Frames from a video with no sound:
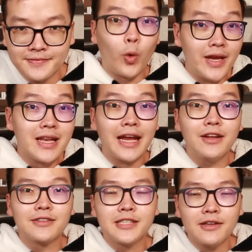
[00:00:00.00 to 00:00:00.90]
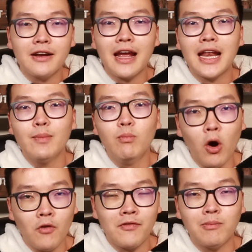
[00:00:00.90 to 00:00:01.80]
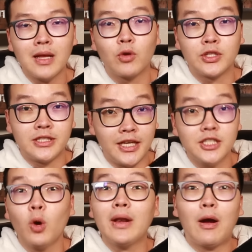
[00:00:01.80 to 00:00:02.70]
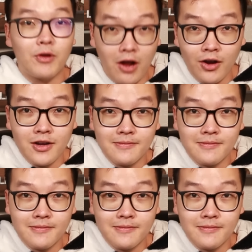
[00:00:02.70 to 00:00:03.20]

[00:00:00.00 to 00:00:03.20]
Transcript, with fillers: Quỹ này được sinh ra để mô phỏng theo một chỉ số nào đó.